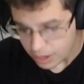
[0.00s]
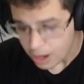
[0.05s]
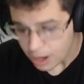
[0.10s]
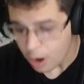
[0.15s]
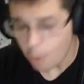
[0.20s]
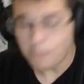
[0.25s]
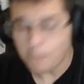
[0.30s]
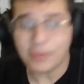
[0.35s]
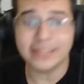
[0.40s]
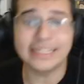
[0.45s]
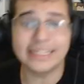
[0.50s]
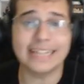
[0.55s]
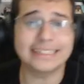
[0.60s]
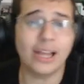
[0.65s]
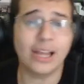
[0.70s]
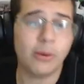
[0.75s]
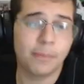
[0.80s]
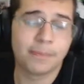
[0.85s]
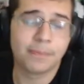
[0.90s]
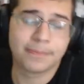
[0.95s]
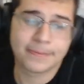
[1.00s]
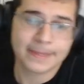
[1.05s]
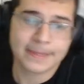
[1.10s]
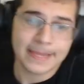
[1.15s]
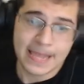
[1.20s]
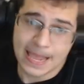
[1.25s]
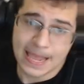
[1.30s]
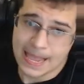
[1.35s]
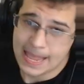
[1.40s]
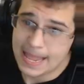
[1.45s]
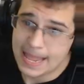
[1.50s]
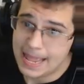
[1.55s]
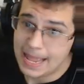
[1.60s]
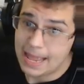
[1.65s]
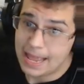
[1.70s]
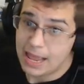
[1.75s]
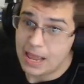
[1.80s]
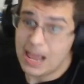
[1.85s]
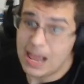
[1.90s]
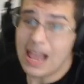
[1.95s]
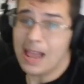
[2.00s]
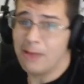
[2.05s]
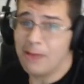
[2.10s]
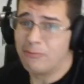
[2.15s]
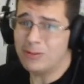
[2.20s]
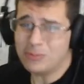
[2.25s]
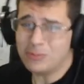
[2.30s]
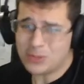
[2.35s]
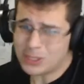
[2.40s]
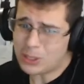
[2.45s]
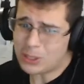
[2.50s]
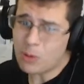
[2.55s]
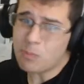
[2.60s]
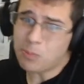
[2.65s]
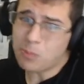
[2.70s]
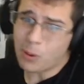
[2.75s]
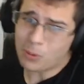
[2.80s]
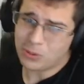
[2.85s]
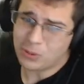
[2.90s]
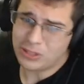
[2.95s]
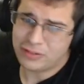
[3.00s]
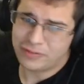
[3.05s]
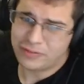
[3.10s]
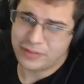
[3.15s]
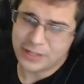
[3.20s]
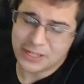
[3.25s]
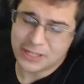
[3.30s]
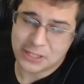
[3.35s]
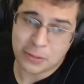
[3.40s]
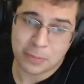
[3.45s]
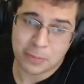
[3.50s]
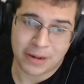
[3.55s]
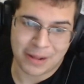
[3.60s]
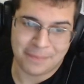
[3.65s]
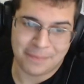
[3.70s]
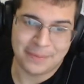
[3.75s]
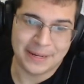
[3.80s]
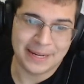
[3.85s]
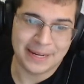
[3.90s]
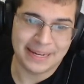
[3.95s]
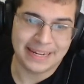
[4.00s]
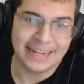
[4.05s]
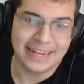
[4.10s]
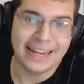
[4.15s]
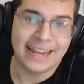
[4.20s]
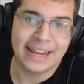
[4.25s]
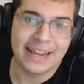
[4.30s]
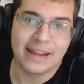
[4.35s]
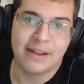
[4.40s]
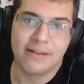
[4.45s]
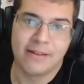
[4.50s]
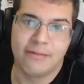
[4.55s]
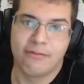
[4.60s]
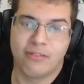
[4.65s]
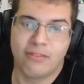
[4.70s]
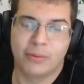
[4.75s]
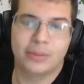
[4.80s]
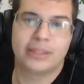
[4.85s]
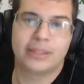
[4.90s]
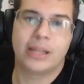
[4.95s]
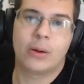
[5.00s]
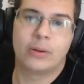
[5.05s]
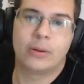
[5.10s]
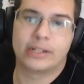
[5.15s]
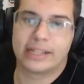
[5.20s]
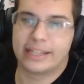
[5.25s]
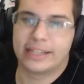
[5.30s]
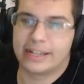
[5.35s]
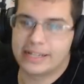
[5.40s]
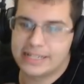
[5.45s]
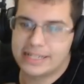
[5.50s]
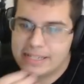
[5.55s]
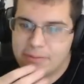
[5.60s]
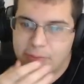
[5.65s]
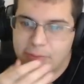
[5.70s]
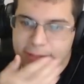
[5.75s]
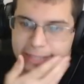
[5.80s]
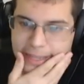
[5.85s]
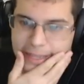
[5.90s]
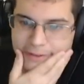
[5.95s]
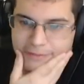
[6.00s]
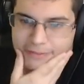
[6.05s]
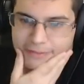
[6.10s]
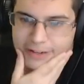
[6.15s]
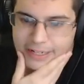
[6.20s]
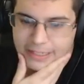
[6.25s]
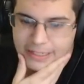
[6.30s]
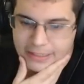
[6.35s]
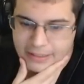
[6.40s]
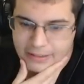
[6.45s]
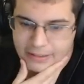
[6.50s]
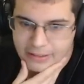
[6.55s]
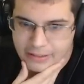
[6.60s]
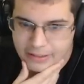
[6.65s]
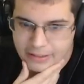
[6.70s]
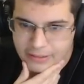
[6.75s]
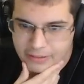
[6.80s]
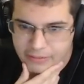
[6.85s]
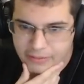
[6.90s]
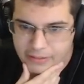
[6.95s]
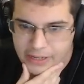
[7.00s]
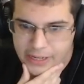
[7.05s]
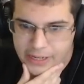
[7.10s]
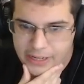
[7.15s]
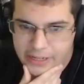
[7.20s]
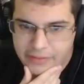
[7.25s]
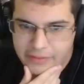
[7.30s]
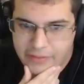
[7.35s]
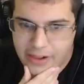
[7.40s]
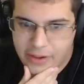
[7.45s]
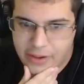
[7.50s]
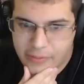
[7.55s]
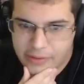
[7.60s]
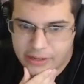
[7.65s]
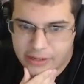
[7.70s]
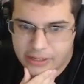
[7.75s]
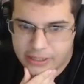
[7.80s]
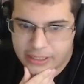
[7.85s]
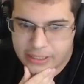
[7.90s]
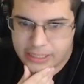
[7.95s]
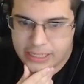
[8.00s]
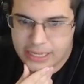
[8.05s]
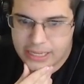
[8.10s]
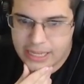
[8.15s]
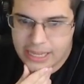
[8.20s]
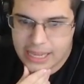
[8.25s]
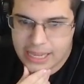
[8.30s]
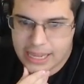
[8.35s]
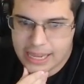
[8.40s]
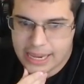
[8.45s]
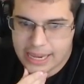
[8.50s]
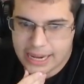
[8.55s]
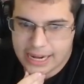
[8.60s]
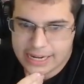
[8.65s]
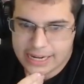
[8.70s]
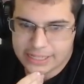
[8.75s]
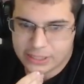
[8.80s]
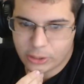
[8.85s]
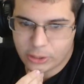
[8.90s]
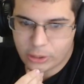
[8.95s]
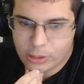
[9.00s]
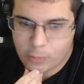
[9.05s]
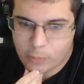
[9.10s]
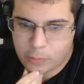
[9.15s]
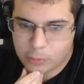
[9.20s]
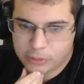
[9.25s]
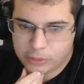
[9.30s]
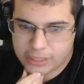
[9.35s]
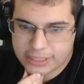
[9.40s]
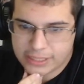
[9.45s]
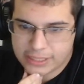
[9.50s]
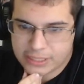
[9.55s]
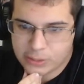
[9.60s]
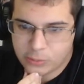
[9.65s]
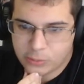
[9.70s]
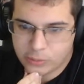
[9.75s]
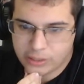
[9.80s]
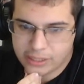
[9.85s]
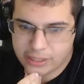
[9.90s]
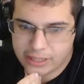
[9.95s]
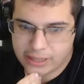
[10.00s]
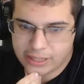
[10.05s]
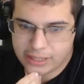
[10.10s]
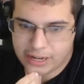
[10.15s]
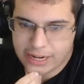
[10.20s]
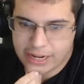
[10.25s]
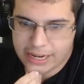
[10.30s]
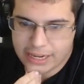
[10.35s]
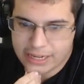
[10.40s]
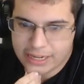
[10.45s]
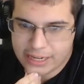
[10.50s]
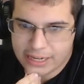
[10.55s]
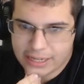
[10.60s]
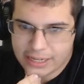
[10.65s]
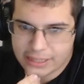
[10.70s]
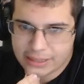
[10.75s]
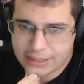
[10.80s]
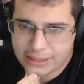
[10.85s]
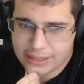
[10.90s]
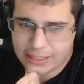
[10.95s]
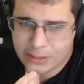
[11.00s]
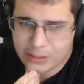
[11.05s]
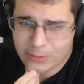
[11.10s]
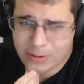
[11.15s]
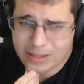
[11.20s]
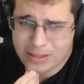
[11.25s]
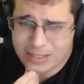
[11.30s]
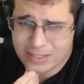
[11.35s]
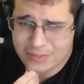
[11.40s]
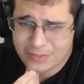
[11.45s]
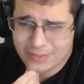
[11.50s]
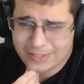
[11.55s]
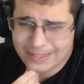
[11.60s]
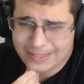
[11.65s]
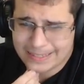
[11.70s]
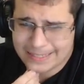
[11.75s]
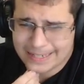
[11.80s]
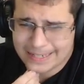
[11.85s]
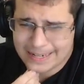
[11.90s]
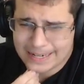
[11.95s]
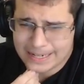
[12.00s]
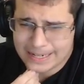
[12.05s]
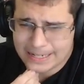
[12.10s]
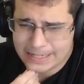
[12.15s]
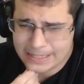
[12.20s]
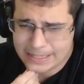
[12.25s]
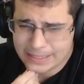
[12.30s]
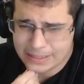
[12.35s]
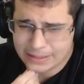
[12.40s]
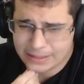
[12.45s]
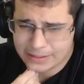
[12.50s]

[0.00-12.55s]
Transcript: Eu perdi até... É, vamos dizer que é um pouco difícil pra mim. Vamos tentar outra, galera. Essa foi lavada. Não quero nem falar com ele. Eita, olha o ponto da segunda, galera. Eita, uma desvantagem.